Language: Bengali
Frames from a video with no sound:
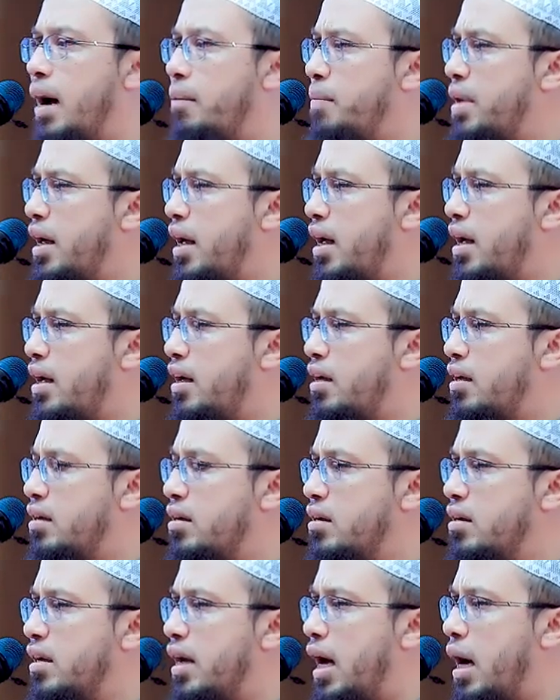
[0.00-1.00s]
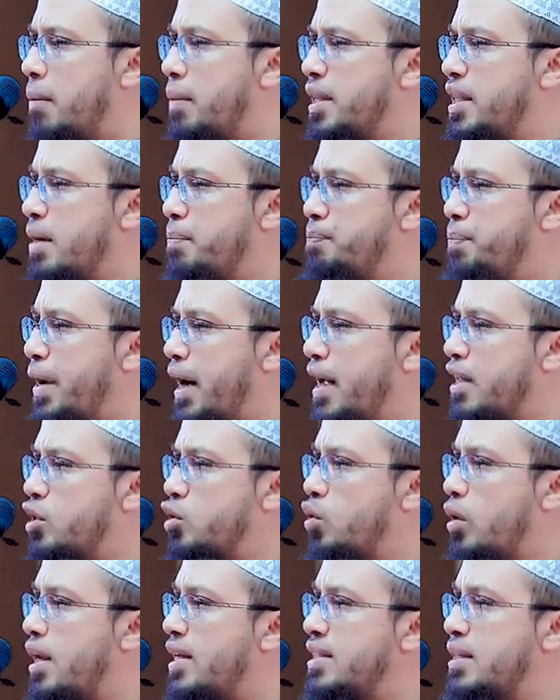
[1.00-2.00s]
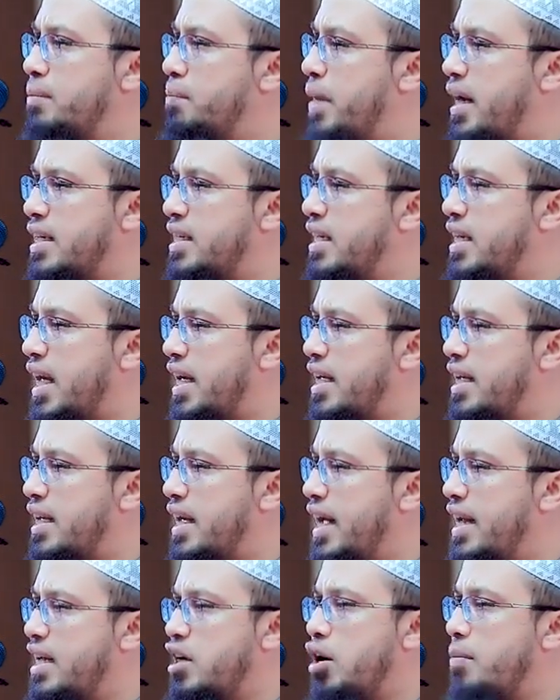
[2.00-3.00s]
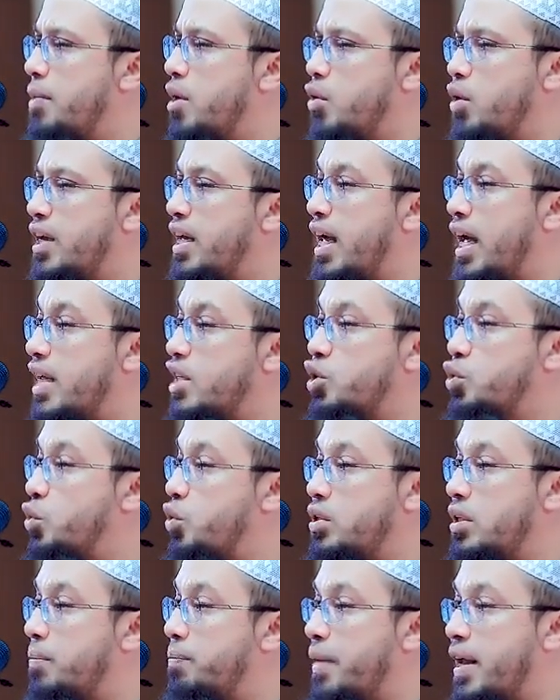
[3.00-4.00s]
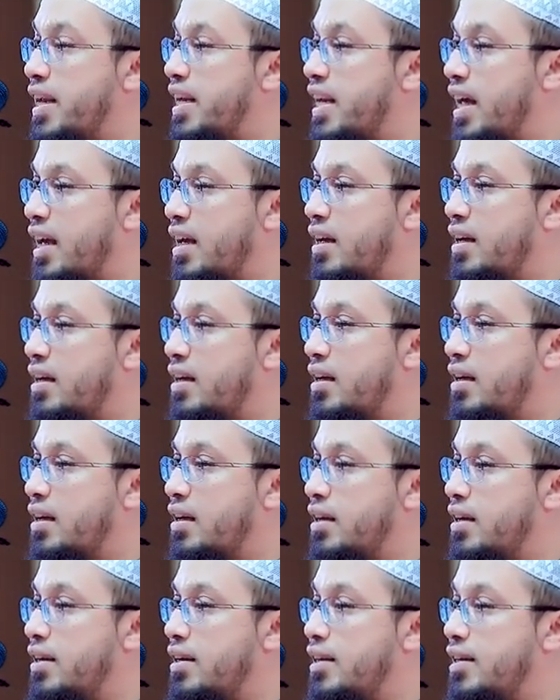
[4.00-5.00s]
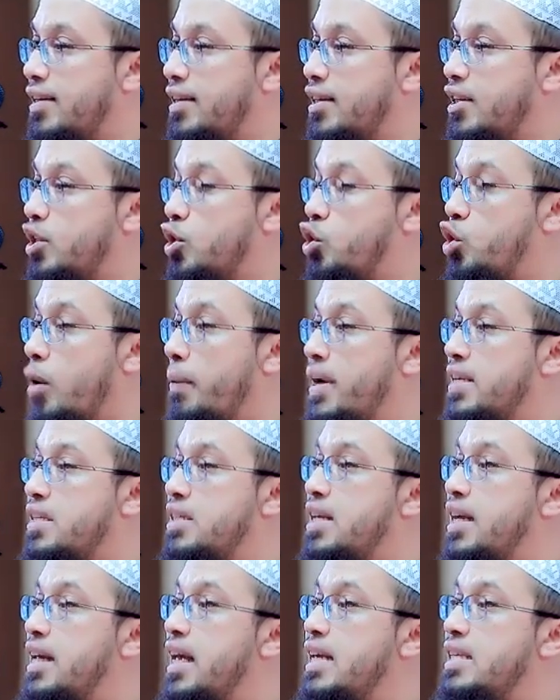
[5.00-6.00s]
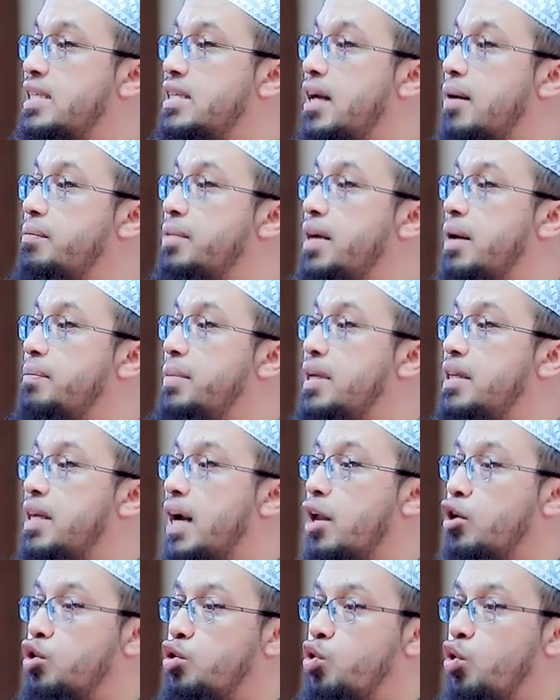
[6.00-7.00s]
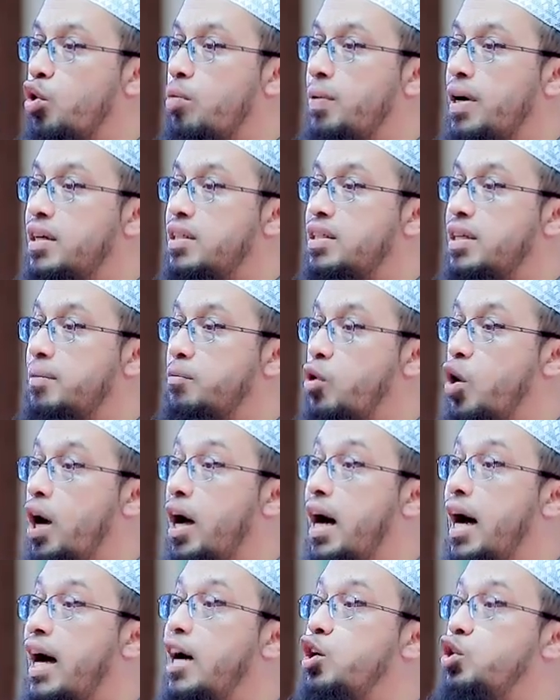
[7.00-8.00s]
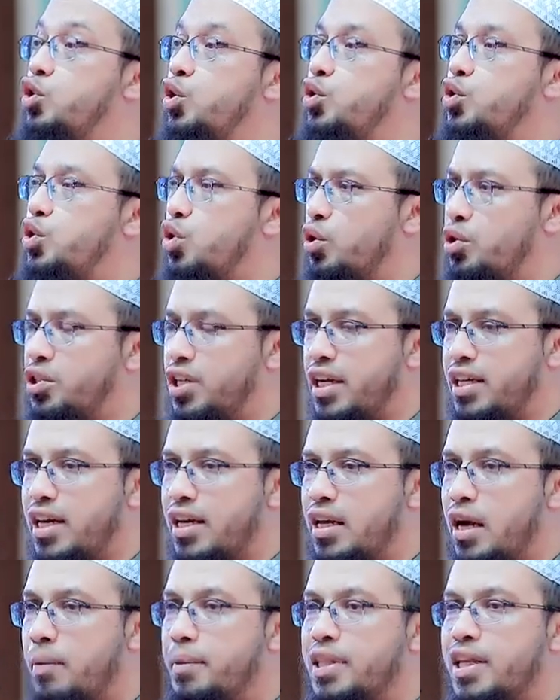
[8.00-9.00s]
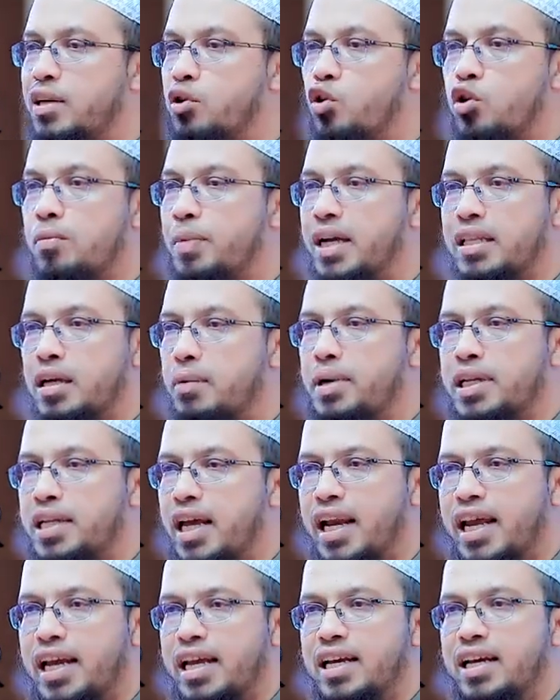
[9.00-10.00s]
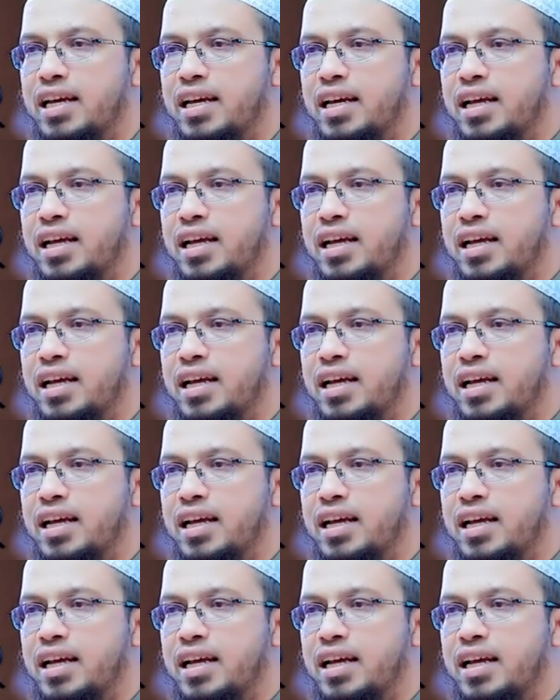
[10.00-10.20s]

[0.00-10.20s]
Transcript: আমরা আমাদের পায়ের তলায় যে মাটি নাই এটা আমরা অনেকে আঁচ করতে পারি না সমাজ থেকে ইসলামকে বিতাড়ন করবার যে মহা আয়োজন চলছে এটা নিয়ে আমাদের কোনো মাথা ব্যথা নেই